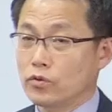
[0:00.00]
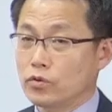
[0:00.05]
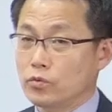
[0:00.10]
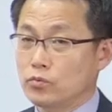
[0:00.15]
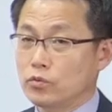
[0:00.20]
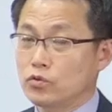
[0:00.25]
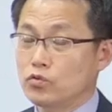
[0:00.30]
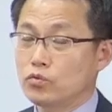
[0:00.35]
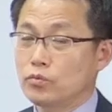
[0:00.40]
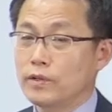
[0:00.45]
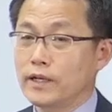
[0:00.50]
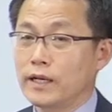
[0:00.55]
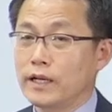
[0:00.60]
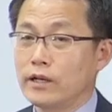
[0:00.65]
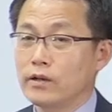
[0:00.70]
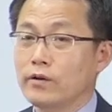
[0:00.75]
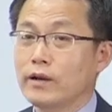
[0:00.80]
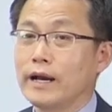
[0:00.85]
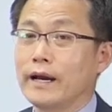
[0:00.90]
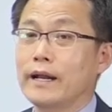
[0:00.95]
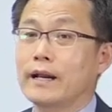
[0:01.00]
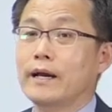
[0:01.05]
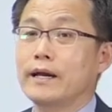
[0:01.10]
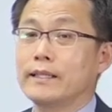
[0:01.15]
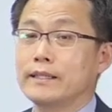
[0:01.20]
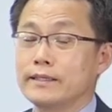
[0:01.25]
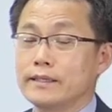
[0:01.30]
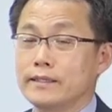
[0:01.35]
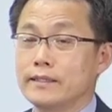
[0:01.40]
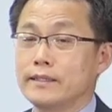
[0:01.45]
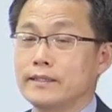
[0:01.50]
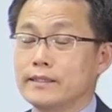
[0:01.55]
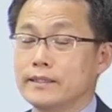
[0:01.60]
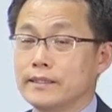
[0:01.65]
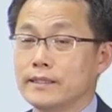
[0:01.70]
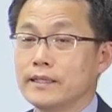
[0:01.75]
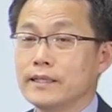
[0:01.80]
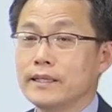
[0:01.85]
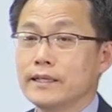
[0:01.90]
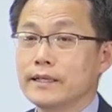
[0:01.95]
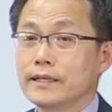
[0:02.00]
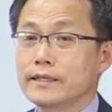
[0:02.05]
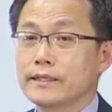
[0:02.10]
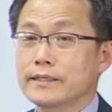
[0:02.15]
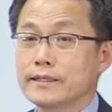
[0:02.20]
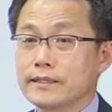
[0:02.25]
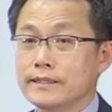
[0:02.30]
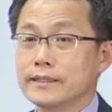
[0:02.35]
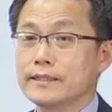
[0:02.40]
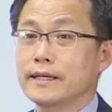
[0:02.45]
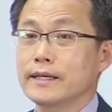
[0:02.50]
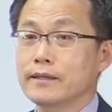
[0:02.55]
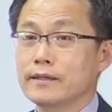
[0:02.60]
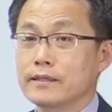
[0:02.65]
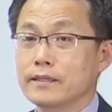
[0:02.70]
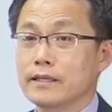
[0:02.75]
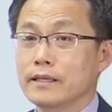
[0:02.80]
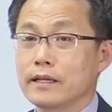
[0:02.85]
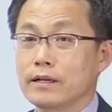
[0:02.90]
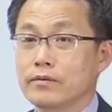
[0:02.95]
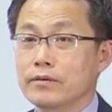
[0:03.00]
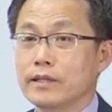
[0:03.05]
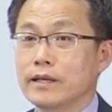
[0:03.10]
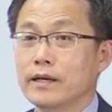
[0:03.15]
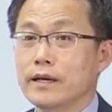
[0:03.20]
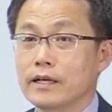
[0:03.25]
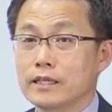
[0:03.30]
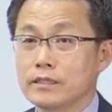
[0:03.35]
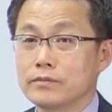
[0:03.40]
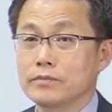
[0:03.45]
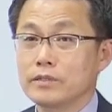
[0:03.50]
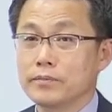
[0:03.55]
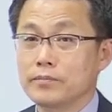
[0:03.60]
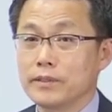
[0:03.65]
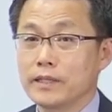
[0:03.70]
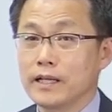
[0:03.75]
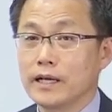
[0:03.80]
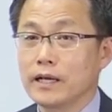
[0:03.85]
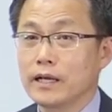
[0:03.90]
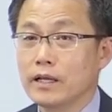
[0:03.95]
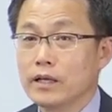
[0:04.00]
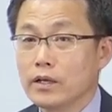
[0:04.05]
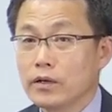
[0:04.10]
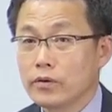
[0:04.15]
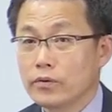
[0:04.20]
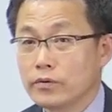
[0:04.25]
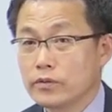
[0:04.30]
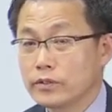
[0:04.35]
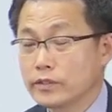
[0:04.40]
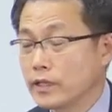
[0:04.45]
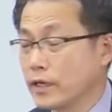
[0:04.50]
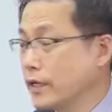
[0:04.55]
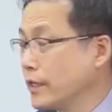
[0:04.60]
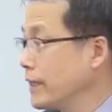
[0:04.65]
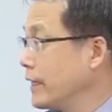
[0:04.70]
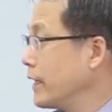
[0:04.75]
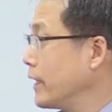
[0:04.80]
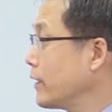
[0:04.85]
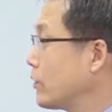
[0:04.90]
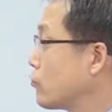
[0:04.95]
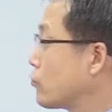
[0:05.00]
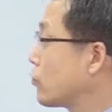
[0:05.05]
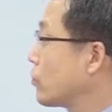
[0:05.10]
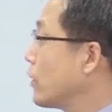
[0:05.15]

조금은 수면 아래로 가라앉아 있는 그런 자격증이라고 생각하시면 됩니다. 오늘 저랑 이야기